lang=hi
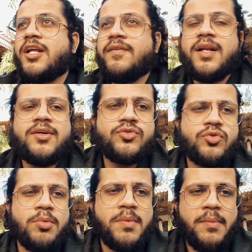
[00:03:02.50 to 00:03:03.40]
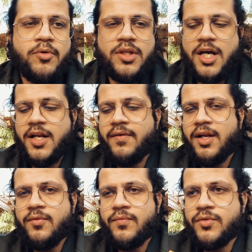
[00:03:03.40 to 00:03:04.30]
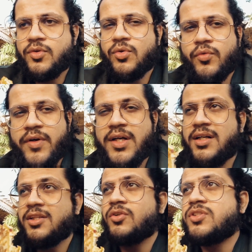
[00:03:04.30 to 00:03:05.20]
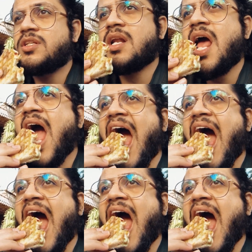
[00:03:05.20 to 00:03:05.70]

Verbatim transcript: आने वाला है उसको भी मैं आपको दिखाने वाला हूँ तो वेट करते हैं थोड़ी सी देर